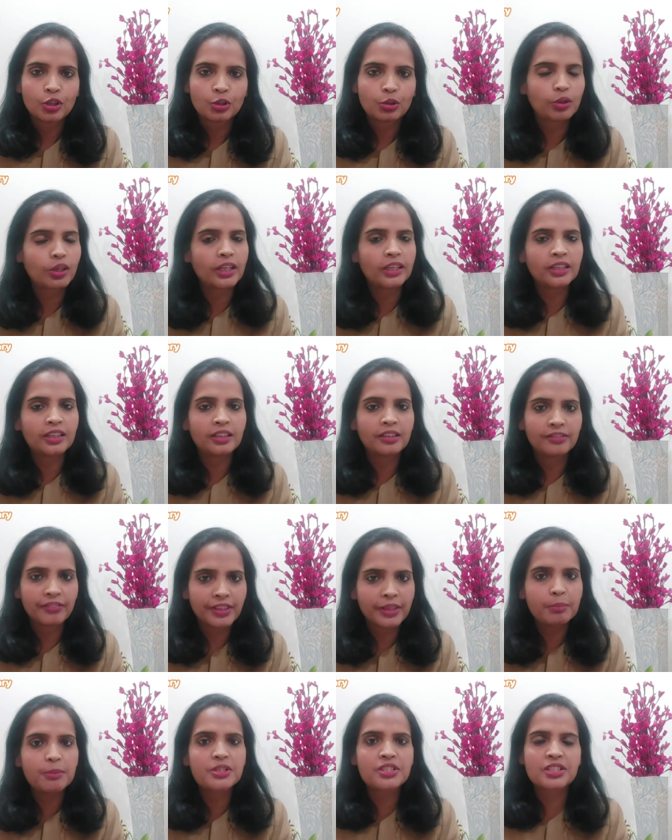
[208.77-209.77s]
तुरंत
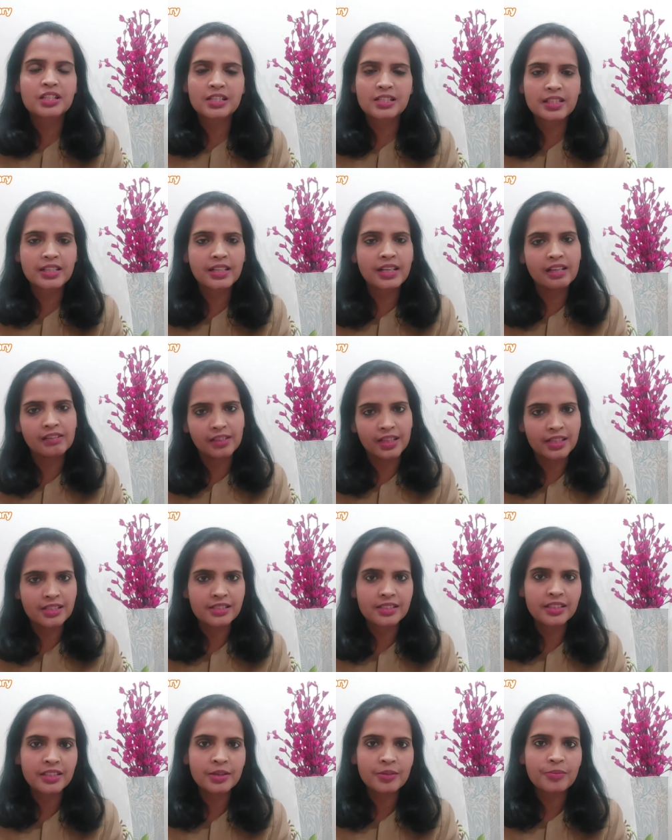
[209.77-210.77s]
फिर मिश्रा जी ने आवाज़
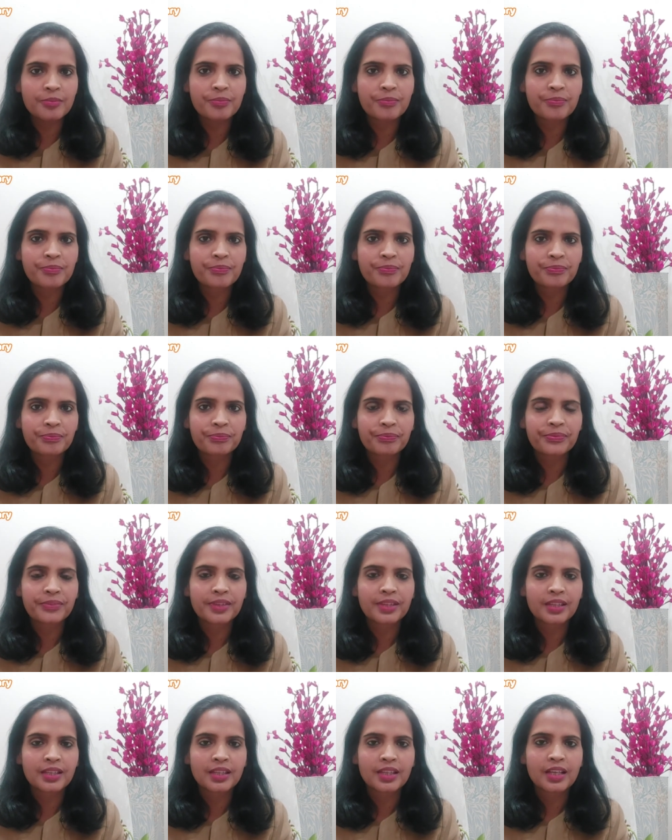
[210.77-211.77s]
दी
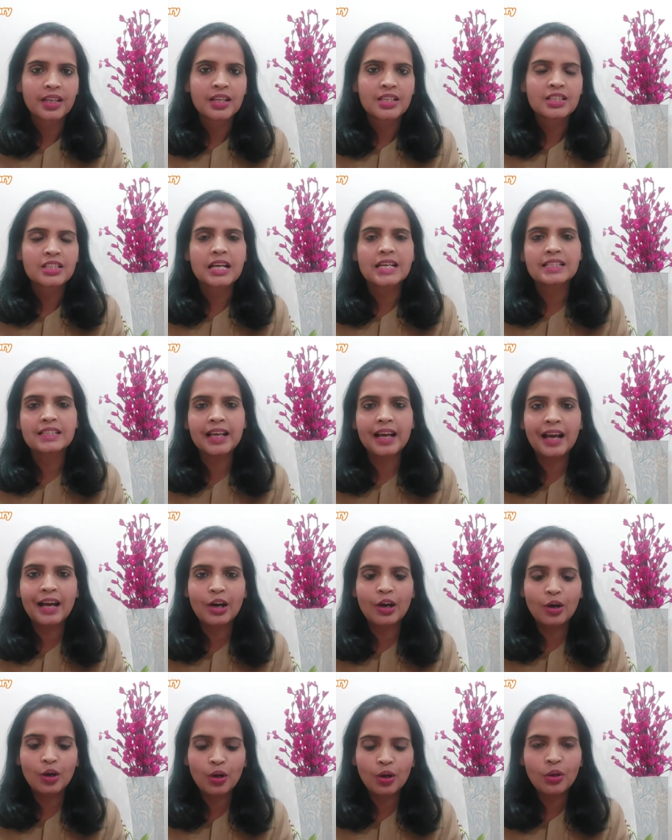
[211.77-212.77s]
शाजिया
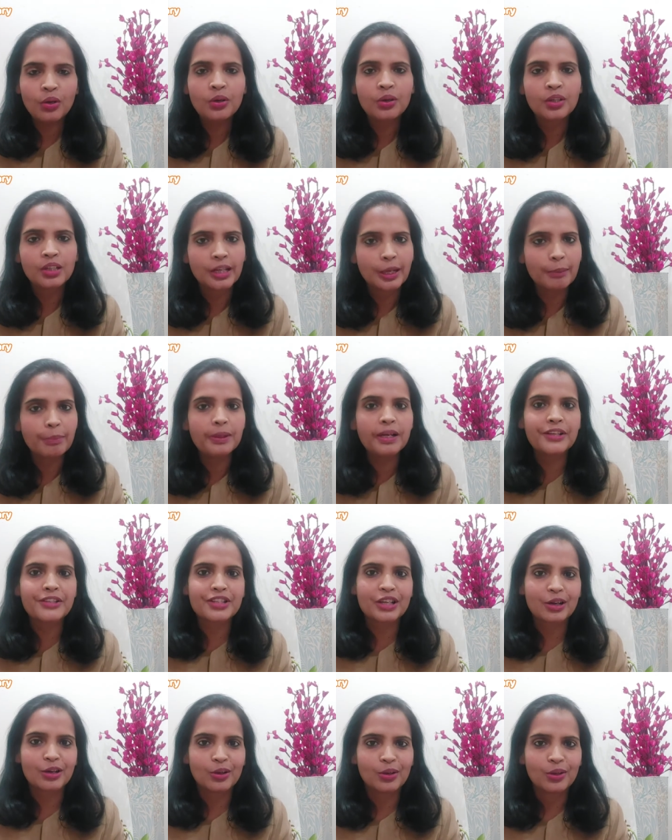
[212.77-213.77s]
आओ कप ले
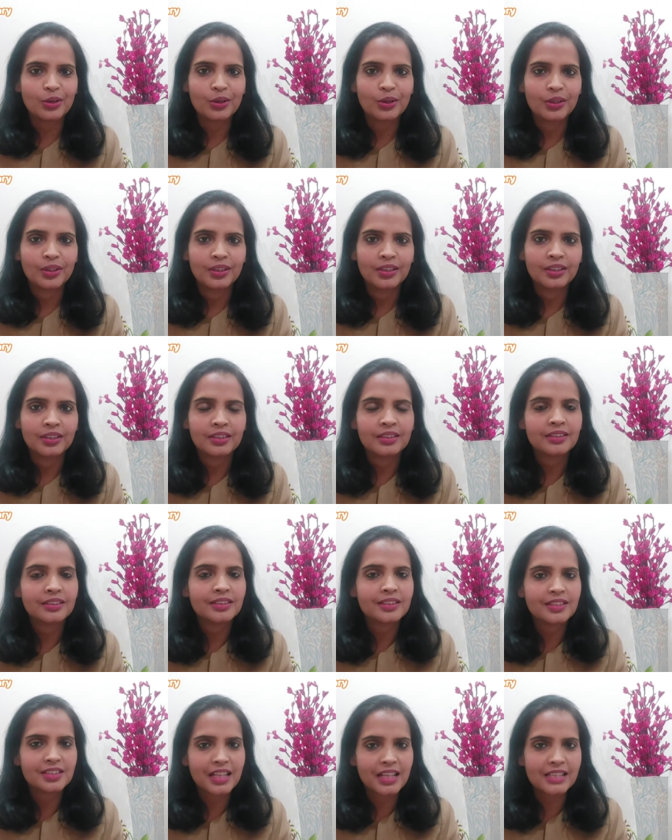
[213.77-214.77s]
जाओ
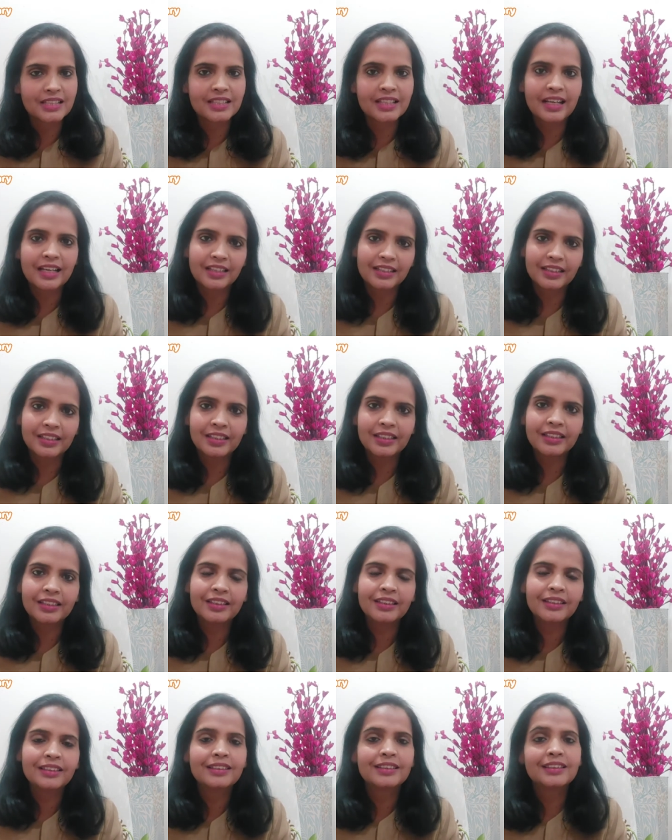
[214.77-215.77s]
शाजिया आती हैं
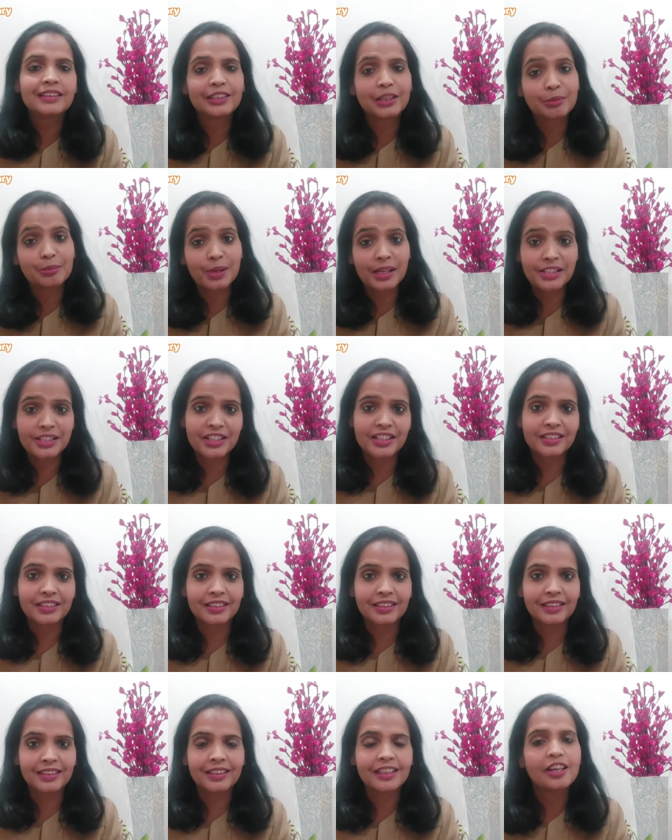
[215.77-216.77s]
कप ले
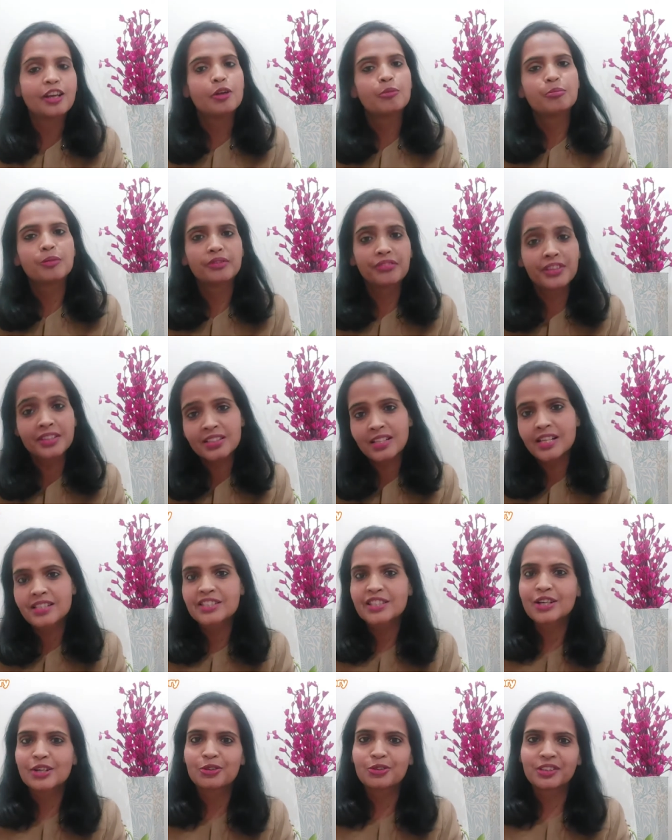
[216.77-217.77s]
जाती हैं मैं फिर
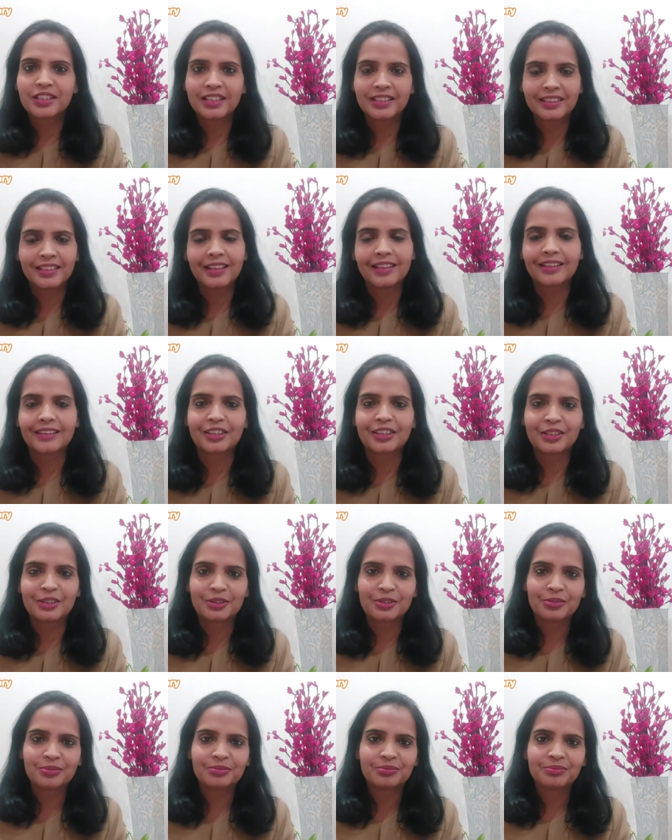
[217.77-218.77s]
शाजिया को देखने लगती
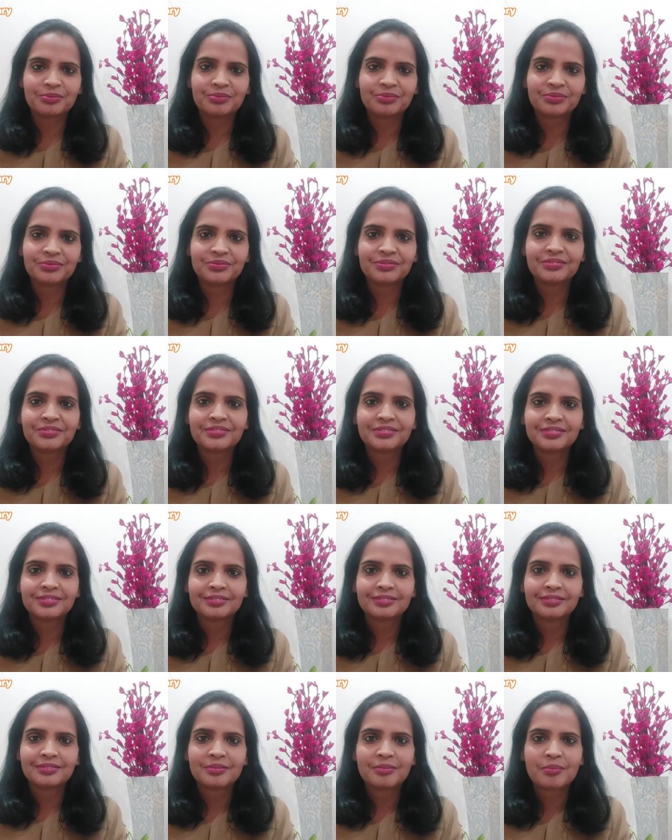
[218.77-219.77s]
हूँ
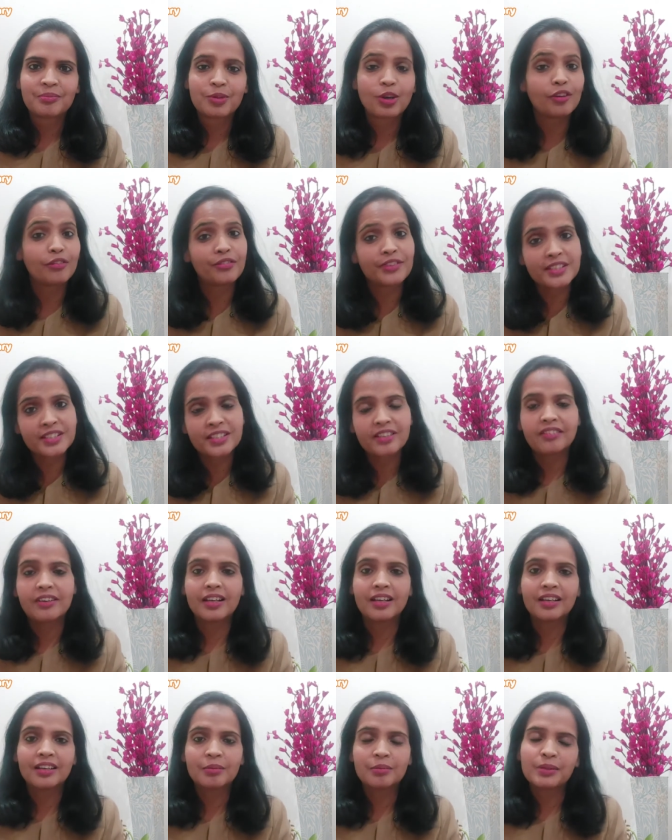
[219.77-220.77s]
और फिर
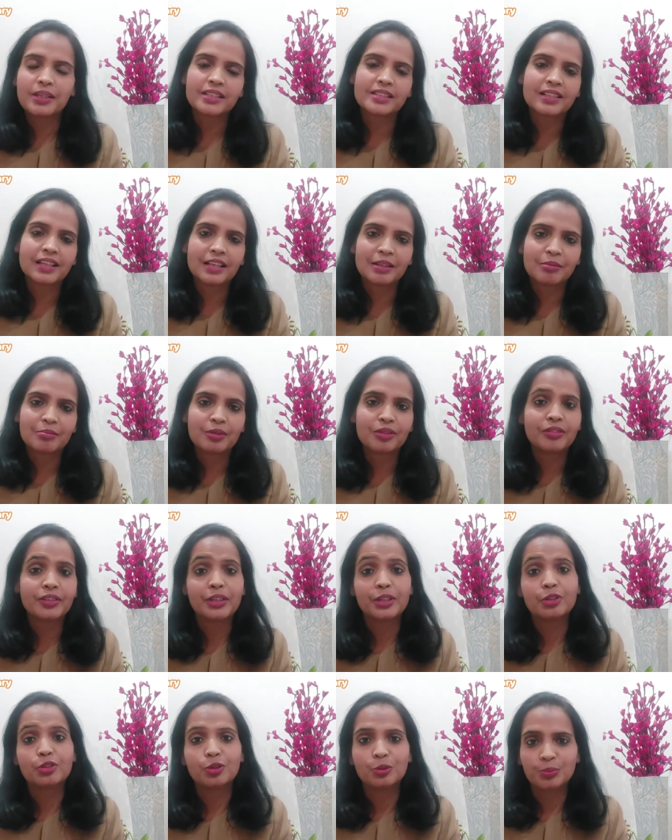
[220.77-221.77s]
सवाल मेरे जहन में
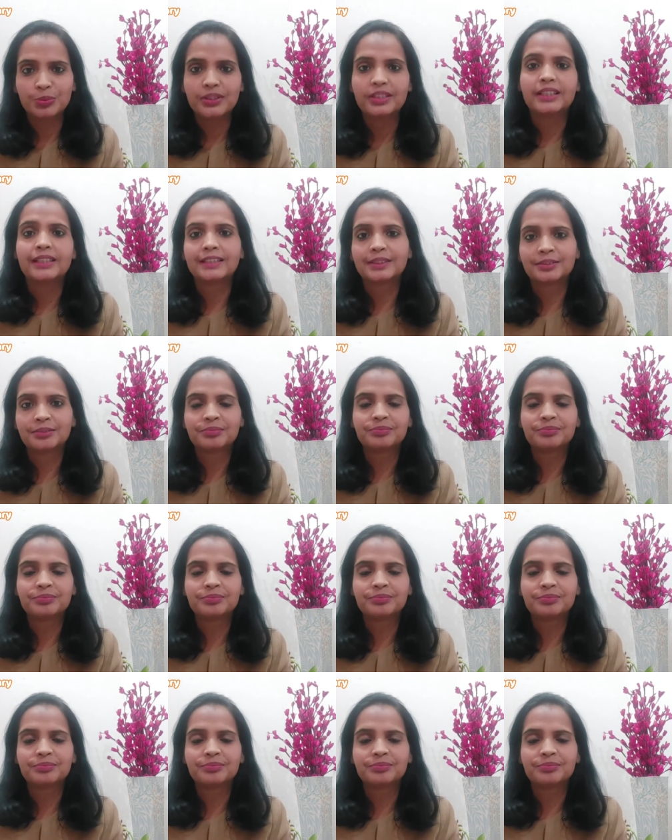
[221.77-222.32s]
वही घूमते हैं